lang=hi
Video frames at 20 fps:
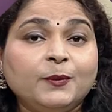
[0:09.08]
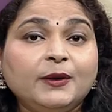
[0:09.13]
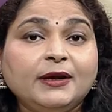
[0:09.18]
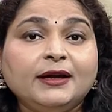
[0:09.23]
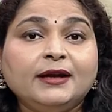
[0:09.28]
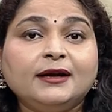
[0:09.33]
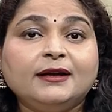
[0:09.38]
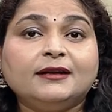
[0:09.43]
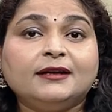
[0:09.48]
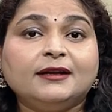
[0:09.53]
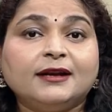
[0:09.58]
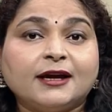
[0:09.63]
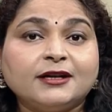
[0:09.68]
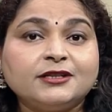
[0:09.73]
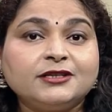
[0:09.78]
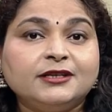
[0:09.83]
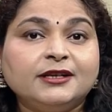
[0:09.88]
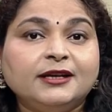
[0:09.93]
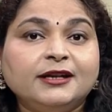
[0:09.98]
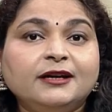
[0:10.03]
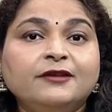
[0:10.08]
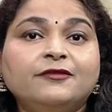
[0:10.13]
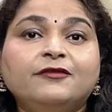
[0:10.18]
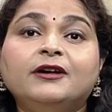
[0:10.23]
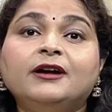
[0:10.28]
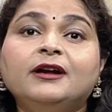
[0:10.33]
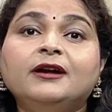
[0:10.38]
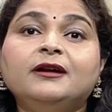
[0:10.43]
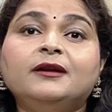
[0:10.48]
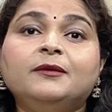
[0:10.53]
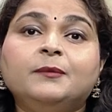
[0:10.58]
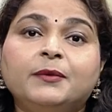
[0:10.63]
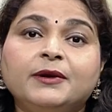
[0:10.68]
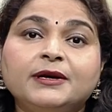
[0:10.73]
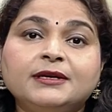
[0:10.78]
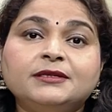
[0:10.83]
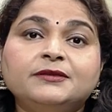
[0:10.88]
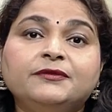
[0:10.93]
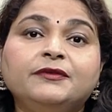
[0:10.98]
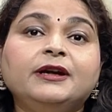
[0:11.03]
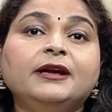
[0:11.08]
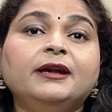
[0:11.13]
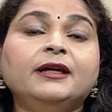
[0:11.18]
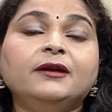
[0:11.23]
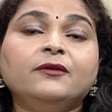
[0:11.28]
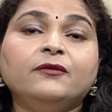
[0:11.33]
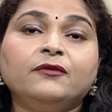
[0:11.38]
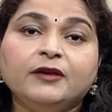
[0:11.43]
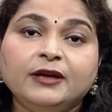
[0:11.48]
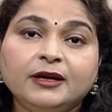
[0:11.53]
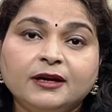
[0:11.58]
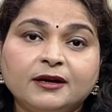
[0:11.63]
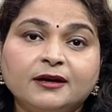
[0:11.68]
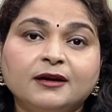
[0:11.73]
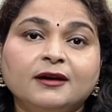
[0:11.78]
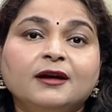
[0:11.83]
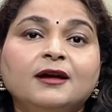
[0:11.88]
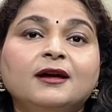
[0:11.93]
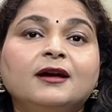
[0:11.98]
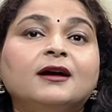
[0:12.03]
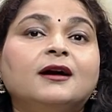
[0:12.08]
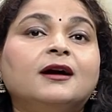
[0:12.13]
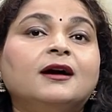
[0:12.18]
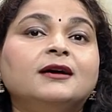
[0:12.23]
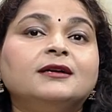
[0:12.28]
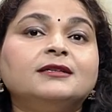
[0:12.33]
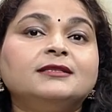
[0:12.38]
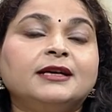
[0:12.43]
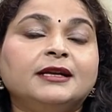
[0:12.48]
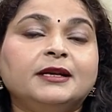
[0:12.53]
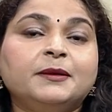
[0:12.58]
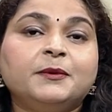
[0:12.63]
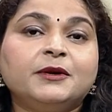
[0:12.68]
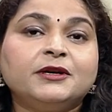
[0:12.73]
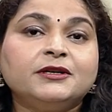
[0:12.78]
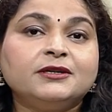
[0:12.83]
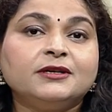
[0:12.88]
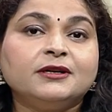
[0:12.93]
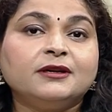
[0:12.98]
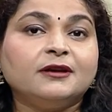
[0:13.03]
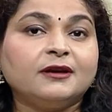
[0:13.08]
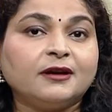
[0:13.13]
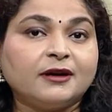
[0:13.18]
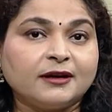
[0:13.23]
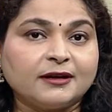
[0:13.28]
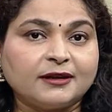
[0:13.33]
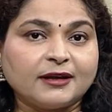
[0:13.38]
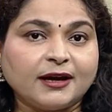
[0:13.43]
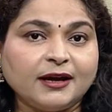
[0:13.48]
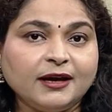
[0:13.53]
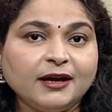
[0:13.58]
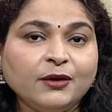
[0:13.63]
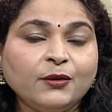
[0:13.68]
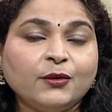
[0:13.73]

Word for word: ग्लोबली इंटरनेशनली वर्ल्ड ब्रेस्ट फीडिंग वीक का सेलिब्रेशन करता